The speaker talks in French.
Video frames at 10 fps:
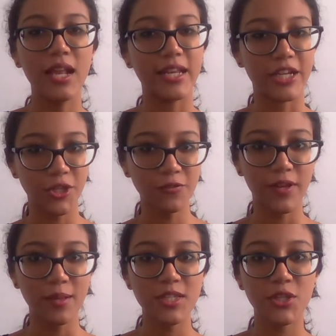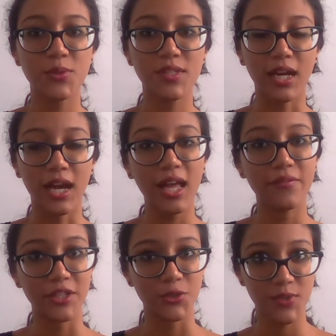La jeune femme s'associera
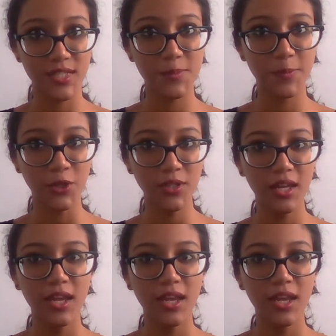avec deux espionnes